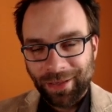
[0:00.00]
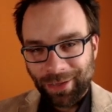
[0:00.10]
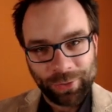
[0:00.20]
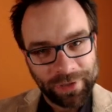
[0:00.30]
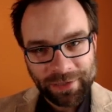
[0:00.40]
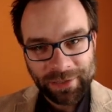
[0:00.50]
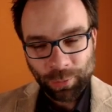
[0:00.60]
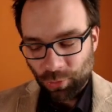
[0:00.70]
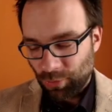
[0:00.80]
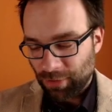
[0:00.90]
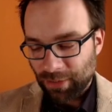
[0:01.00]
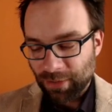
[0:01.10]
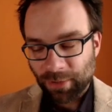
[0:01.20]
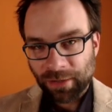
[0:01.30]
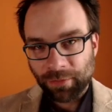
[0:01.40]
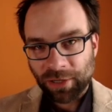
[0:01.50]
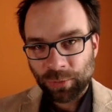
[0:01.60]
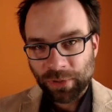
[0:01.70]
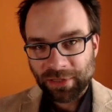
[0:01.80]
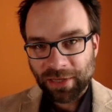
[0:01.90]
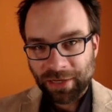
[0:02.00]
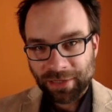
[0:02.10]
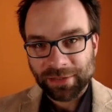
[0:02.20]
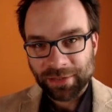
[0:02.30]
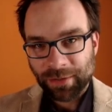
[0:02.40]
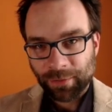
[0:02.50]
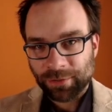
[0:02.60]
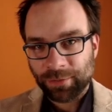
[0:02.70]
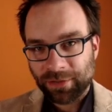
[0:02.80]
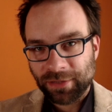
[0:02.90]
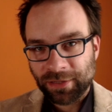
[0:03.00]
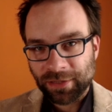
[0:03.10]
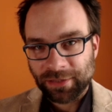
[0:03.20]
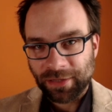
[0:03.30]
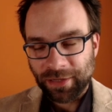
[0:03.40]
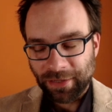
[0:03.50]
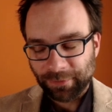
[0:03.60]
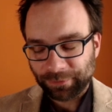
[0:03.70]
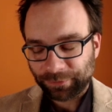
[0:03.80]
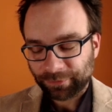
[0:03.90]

Auch das ist blöd. Hier bei dem Beispiel sehe ich das nicht, aber das passiert tatsächlich.